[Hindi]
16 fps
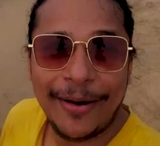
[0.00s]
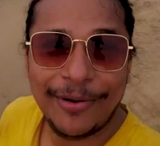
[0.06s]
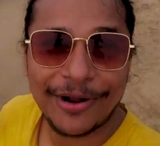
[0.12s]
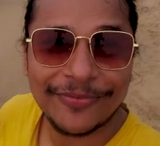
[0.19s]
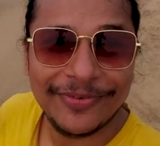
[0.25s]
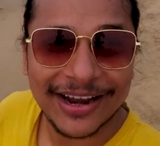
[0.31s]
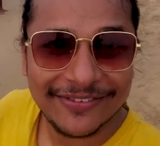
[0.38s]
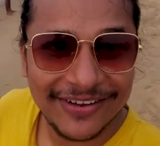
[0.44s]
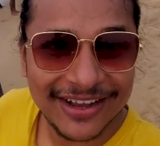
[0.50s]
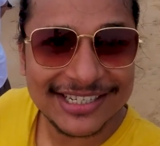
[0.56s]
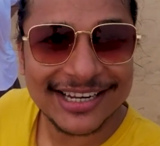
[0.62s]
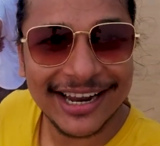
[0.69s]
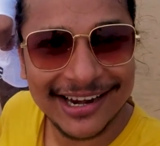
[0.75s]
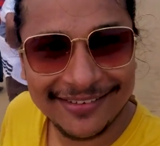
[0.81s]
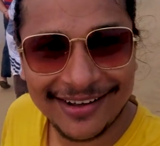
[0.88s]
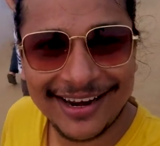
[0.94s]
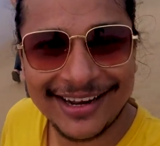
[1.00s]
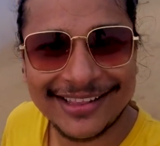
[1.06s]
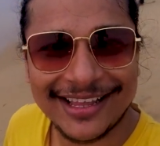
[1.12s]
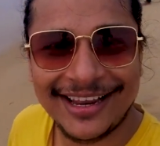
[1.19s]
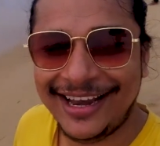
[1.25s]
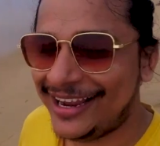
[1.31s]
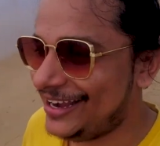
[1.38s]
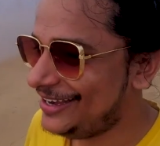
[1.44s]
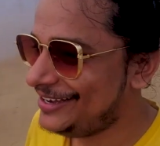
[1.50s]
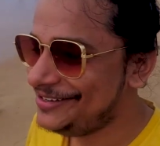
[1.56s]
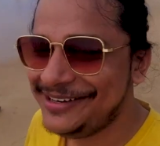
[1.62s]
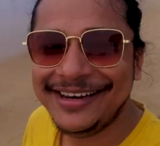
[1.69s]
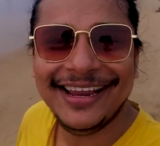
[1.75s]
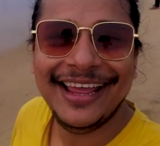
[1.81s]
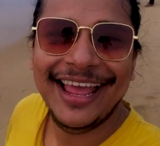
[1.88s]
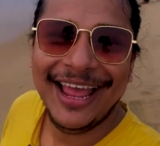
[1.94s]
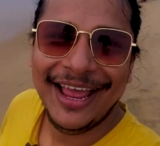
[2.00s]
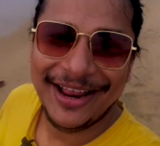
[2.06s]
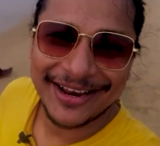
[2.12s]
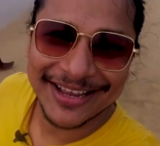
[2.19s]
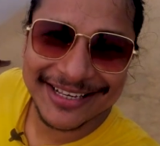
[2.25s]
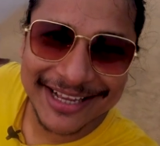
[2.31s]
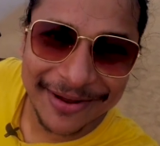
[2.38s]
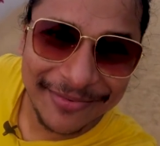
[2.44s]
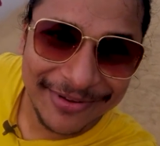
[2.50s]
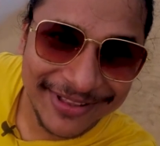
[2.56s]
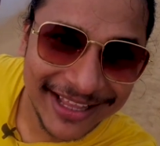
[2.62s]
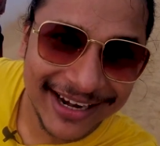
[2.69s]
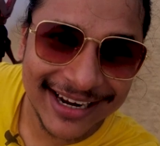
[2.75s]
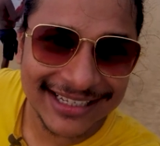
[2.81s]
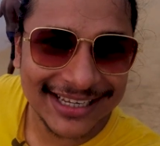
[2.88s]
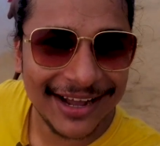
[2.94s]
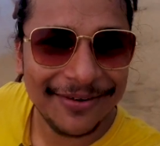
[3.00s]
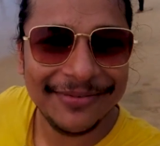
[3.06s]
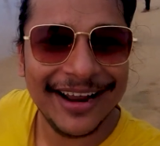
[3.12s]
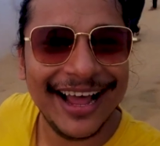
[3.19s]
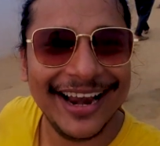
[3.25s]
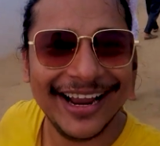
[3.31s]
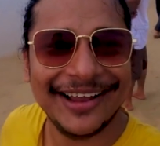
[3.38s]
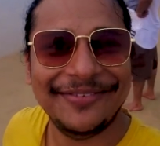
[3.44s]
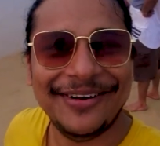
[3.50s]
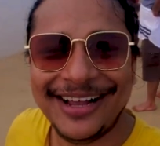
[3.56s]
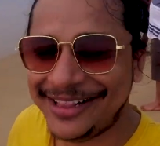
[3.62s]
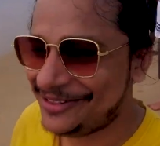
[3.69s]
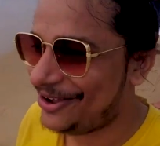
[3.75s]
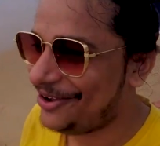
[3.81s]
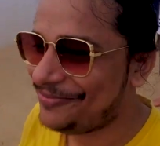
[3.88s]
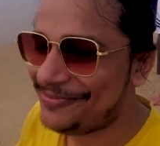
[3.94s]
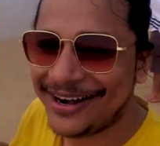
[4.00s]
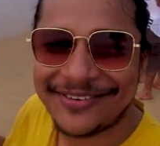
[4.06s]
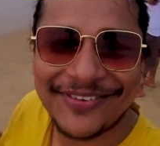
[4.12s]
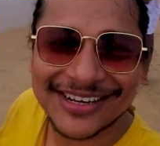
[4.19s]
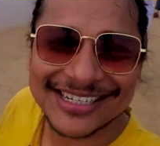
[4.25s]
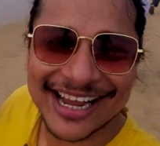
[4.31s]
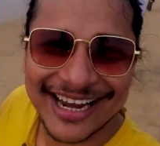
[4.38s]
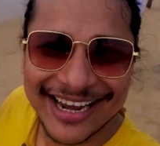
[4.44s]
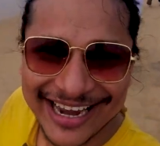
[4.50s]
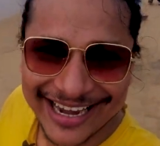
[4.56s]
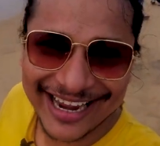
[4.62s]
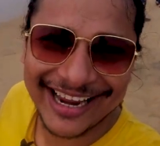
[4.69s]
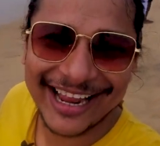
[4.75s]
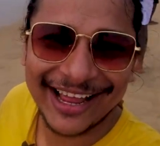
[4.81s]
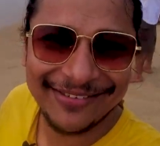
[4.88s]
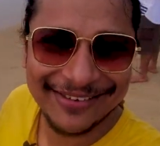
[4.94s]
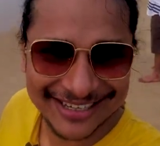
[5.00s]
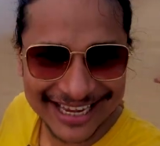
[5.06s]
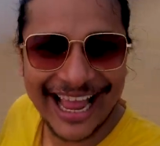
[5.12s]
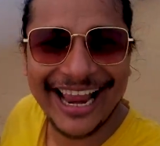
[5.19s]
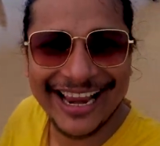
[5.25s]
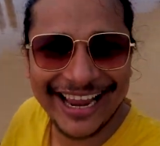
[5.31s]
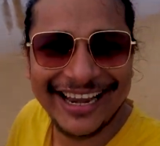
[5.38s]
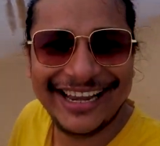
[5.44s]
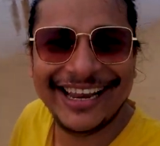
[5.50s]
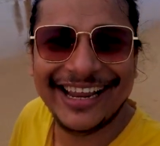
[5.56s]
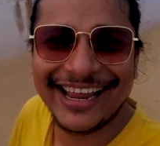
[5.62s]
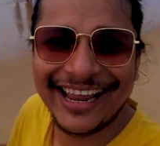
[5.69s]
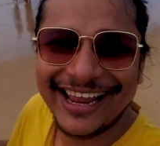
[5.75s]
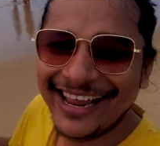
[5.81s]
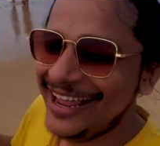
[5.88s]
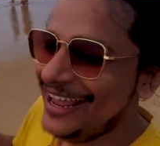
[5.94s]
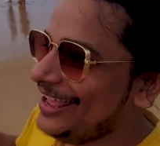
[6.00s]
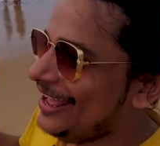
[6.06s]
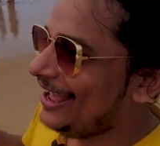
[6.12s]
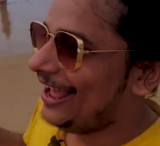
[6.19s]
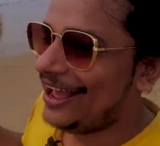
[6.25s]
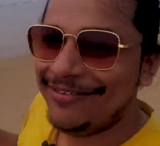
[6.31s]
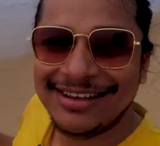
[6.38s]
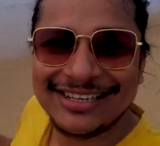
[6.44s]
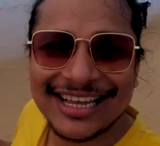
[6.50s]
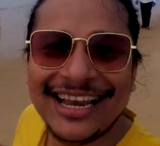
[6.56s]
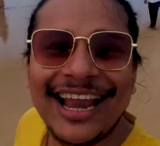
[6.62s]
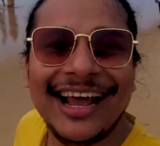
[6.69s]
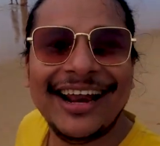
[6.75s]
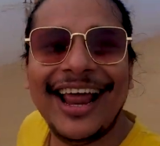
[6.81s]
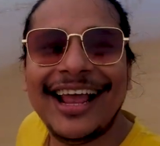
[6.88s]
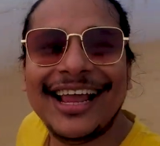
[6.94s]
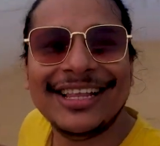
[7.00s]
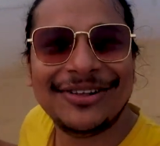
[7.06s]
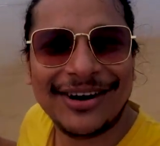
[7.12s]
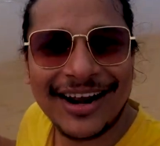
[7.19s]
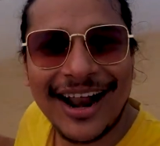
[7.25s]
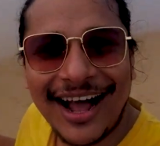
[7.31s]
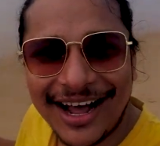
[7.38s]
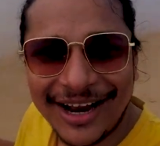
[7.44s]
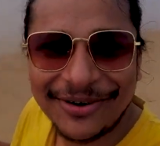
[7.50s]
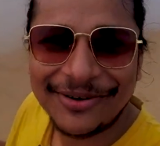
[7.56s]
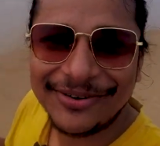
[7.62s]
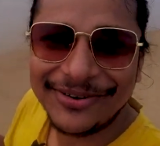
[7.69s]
हम लोग ब्रेकफास्ट करने वाले थे लेकिन समुंदर के सामने आने के बाद और ब्रेकफास्ट करने ही नहीं गए अभी जाएंगे ठीक है अभी से लग रहा है कि थोड़ा नहा लूँ